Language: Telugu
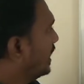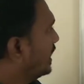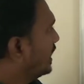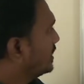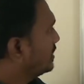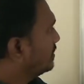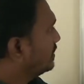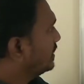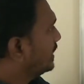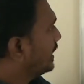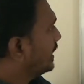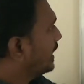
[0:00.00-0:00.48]
ఆ
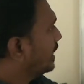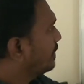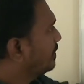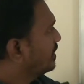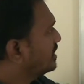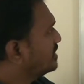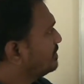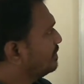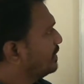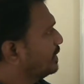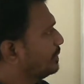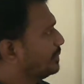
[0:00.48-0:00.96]
తర్వాత హ్యావ్
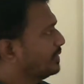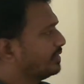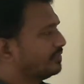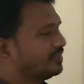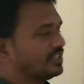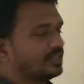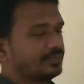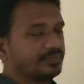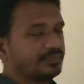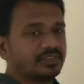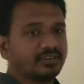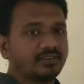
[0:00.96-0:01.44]
ప్లస్
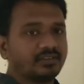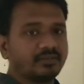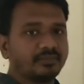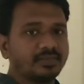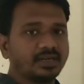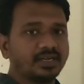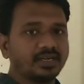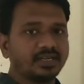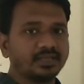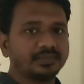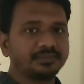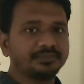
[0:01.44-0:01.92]
పీపీఎఫ్ చెప్తాం
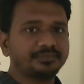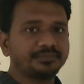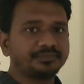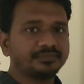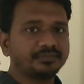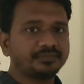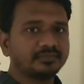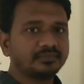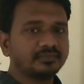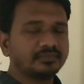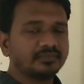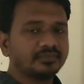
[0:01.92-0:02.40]
అనమాట
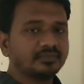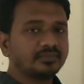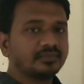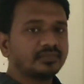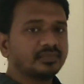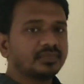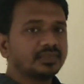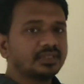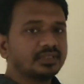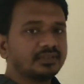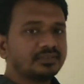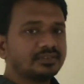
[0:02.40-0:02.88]

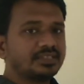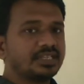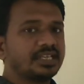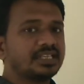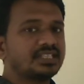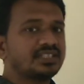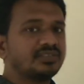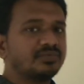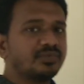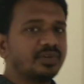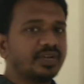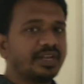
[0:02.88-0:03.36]

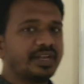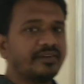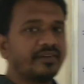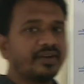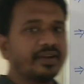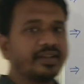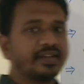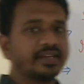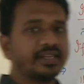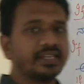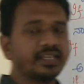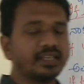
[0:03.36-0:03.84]
చేసి
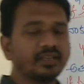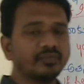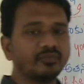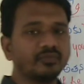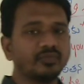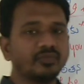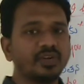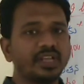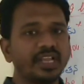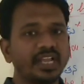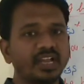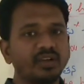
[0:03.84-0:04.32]
ఉండేవాడిని
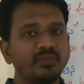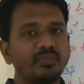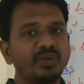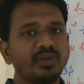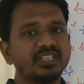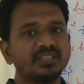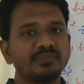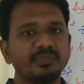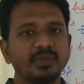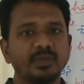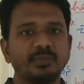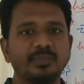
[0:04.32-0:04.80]
వుడ్ హ్యావ్
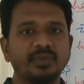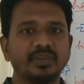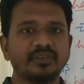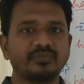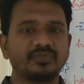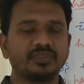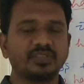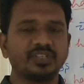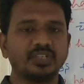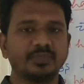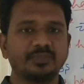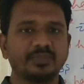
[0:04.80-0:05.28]
ప్లస్
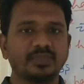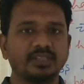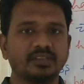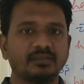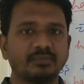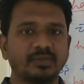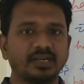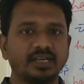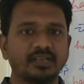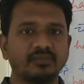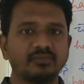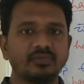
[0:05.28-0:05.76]
పీపీఎఫ్తో
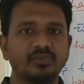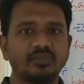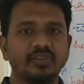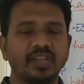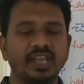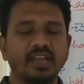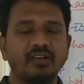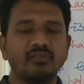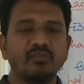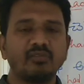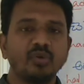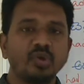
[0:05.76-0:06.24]
చెప్తాను అనమాట వుడ్
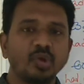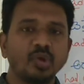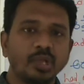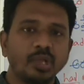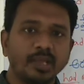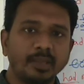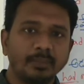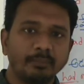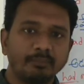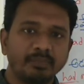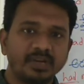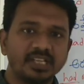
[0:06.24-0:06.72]
హ్యావ్
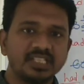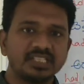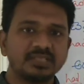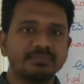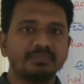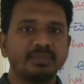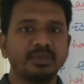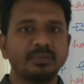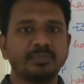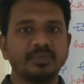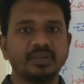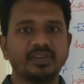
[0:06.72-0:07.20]
ప్లస్
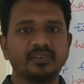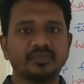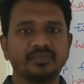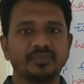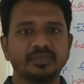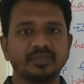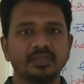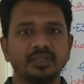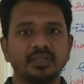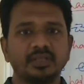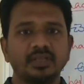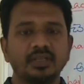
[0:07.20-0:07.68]

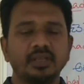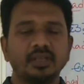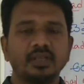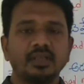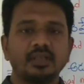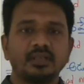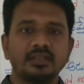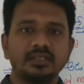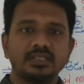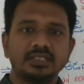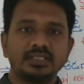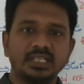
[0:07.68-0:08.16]
పీపీఎఫ్
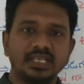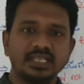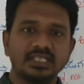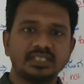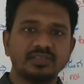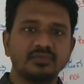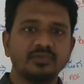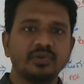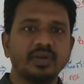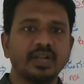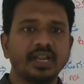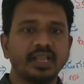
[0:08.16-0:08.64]

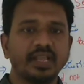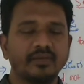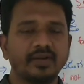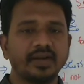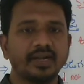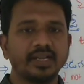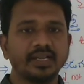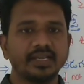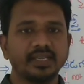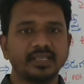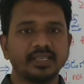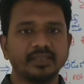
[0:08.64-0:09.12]
చేసి
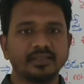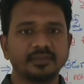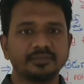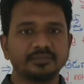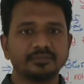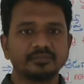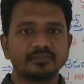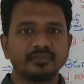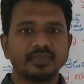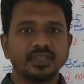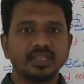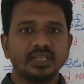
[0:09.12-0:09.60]
ఉండేవాడిని
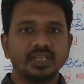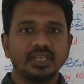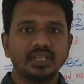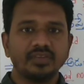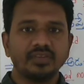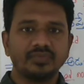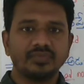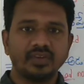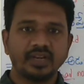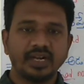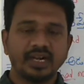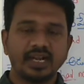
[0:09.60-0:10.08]

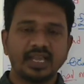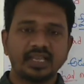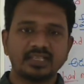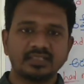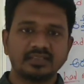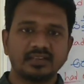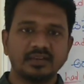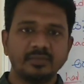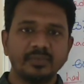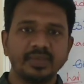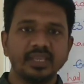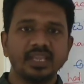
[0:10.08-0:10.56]
ఇఫ్ యూ హ్యాడ్
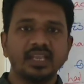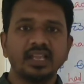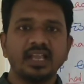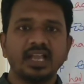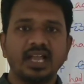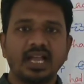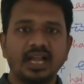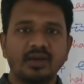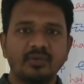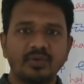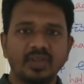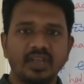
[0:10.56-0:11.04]
ఆస్క్డ్ మీ
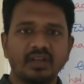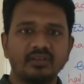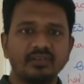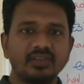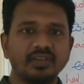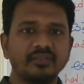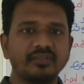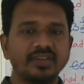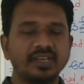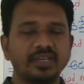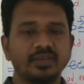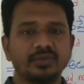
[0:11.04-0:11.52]
ఐ వుడ్ హ్యావ్
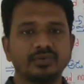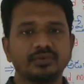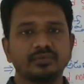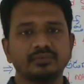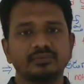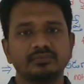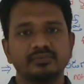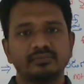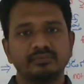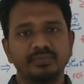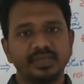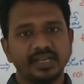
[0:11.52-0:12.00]
గివిన్ యూ
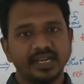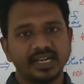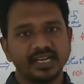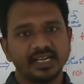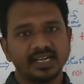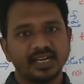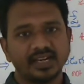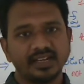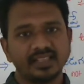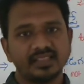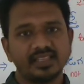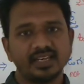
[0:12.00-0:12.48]
మీరు
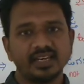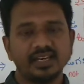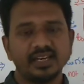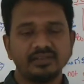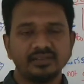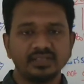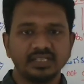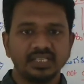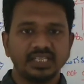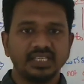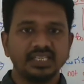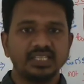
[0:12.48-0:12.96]
అడిగినట్లయితే
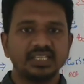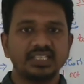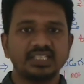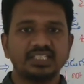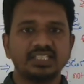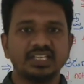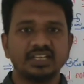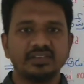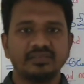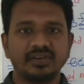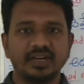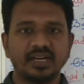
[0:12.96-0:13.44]
నేను
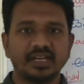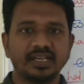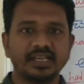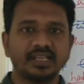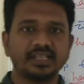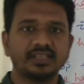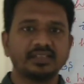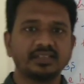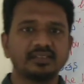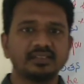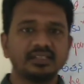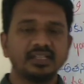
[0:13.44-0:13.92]

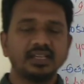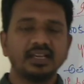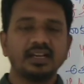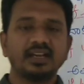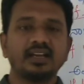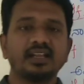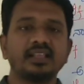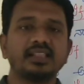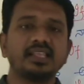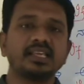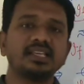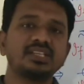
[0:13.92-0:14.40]
ఇచ్చేవాడిని
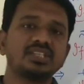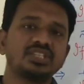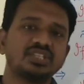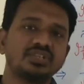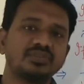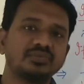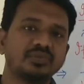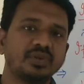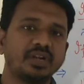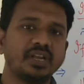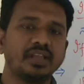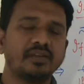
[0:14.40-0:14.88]
లేదా
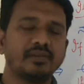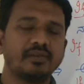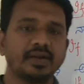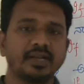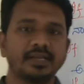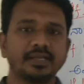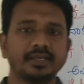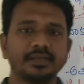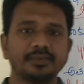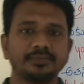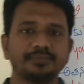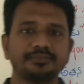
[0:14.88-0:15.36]
ఇచ్చి
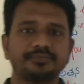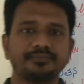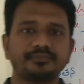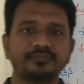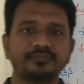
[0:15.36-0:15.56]
ఉండేవాడిని